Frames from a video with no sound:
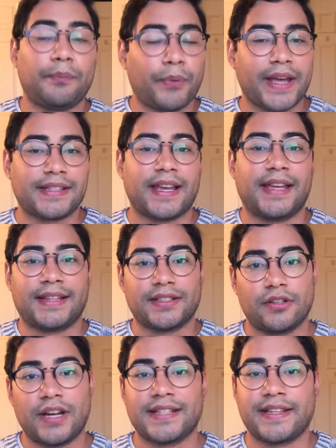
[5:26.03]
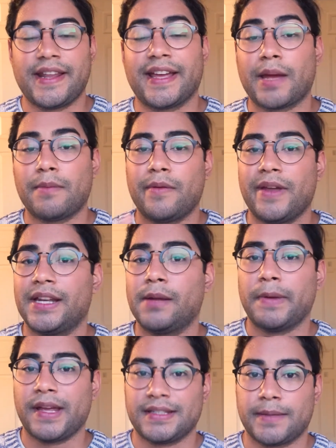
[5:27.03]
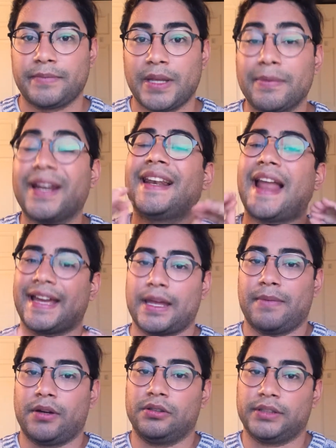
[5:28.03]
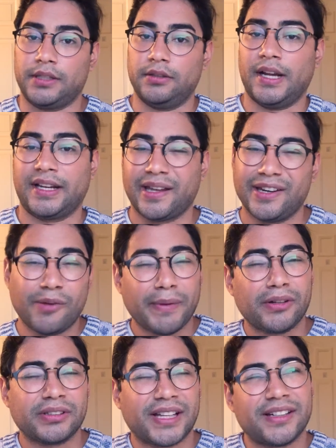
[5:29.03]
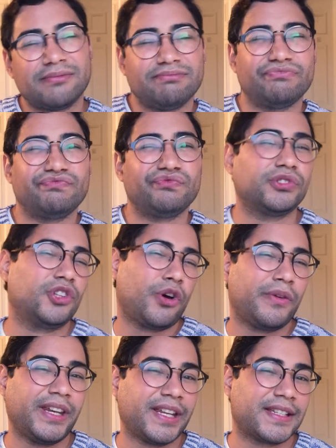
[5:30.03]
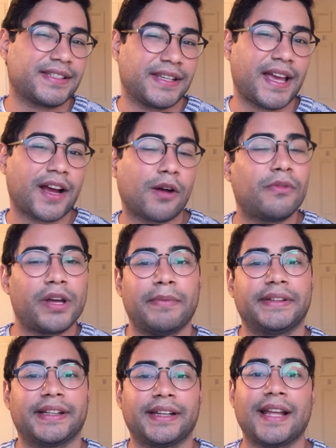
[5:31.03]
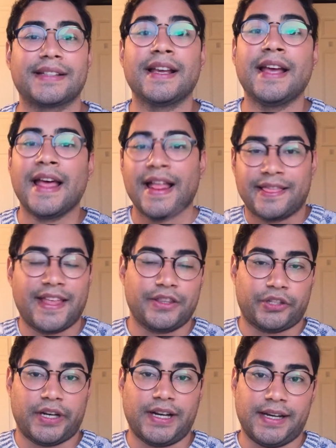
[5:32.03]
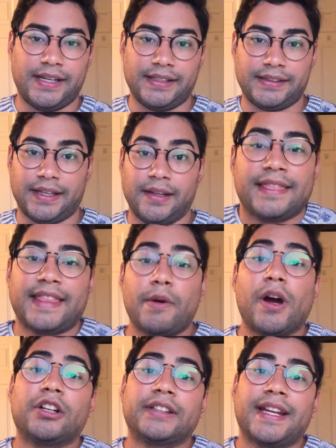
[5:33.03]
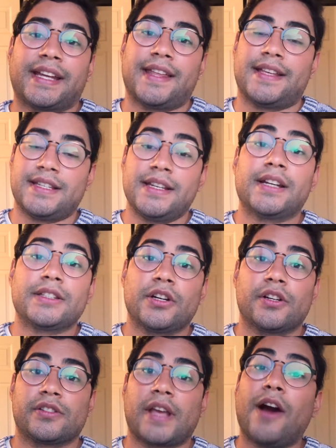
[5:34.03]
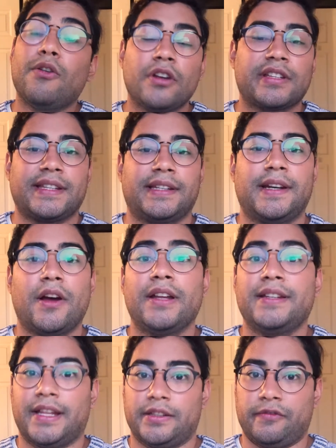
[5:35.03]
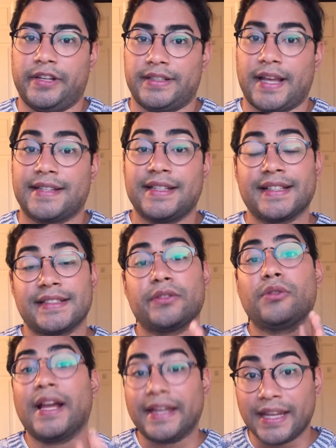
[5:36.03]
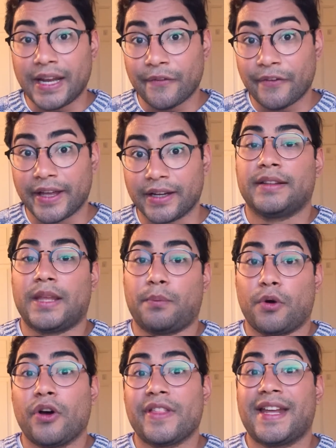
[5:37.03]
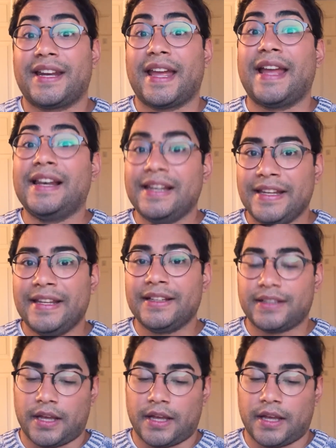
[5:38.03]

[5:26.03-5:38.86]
pues, estas son las series que me vi en el mes de septiembre, las que me gustaron. Las que no me gustaron, no vi necesidad como de meterlas dentro de la lista. Debo acotar que The Sinner 2 aún no se ha estrenado en Netflix, así que si tú la quieres ver, te puedo dar el link.